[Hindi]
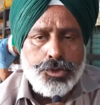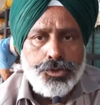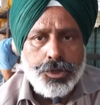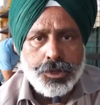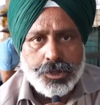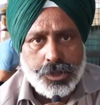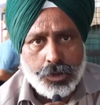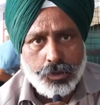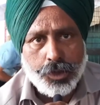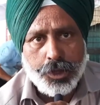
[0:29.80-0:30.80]
जिन
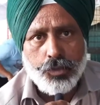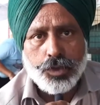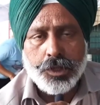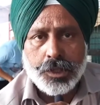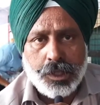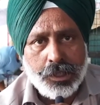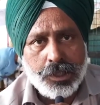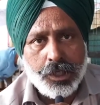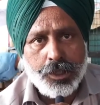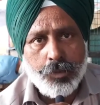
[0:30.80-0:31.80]
किसानों ने गेहूं की कटाई
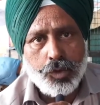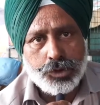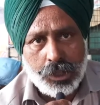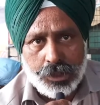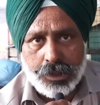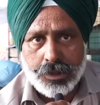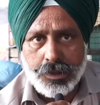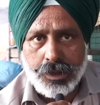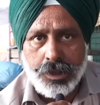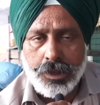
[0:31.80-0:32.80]
करनी है वो चले
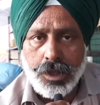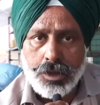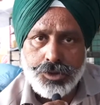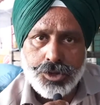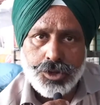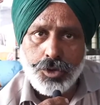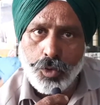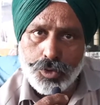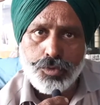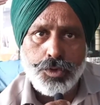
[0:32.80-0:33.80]
जाते हैं जिसकी
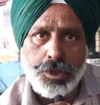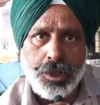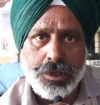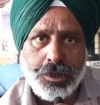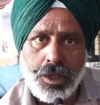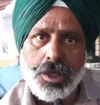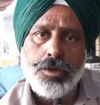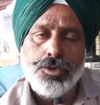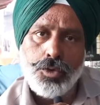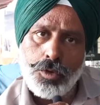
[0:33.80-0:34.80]
हो चुकी है या
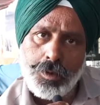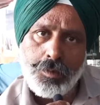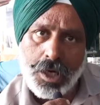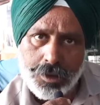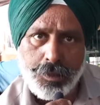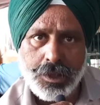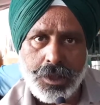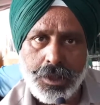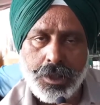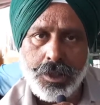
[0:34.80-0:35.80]
जो अभी बाद में
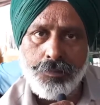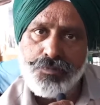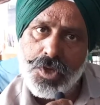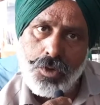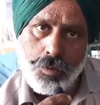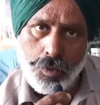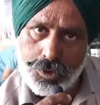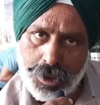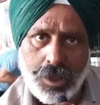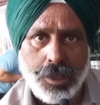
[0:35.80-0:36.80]
करेंगे वो
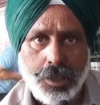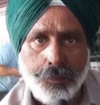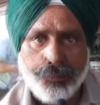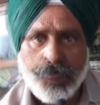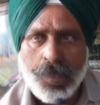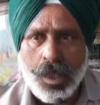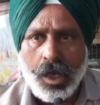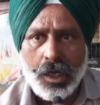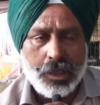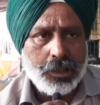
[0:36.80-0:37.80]
यहाँ हैं
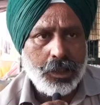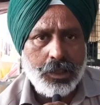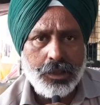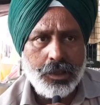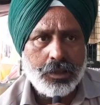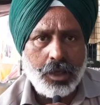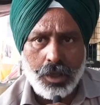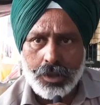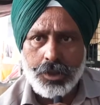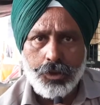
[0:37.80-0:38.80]
आगे के लिए
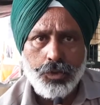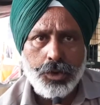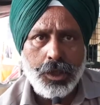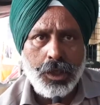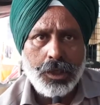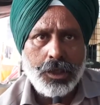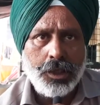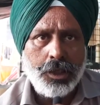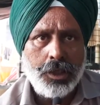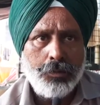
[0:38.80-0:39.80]
काल दी हुई है
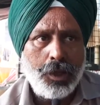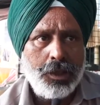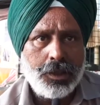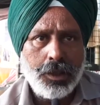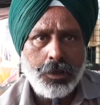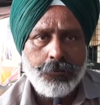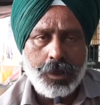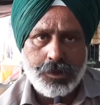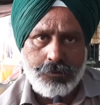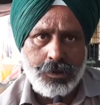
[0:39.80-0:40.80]
कि मई के
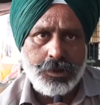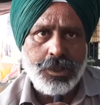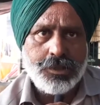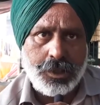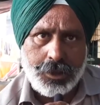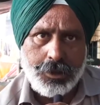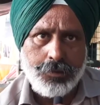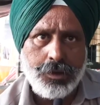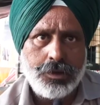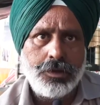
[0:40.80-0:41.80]
फर्स्ट वीक या सेकंड
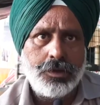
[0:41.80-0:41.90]
वीक